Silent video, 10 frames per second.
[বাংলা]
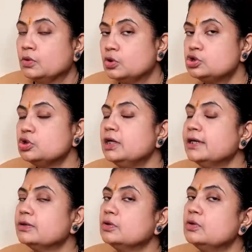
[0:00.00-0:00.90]

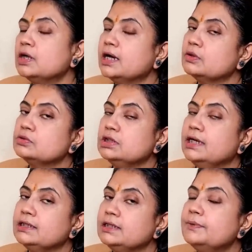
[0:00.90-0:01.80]
গোচরে গ্রহরা
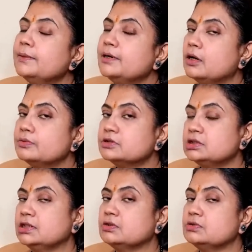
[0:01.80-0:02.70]
কোথায় কিভাবে
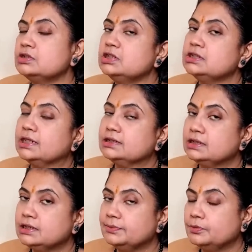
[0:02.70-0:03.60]
অবস্থান করছে
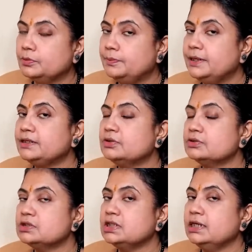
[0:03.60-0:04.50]
তাদের কি মুভমেন্ট
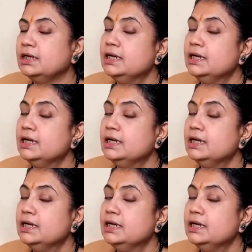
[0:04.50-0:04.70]
হচ্ছে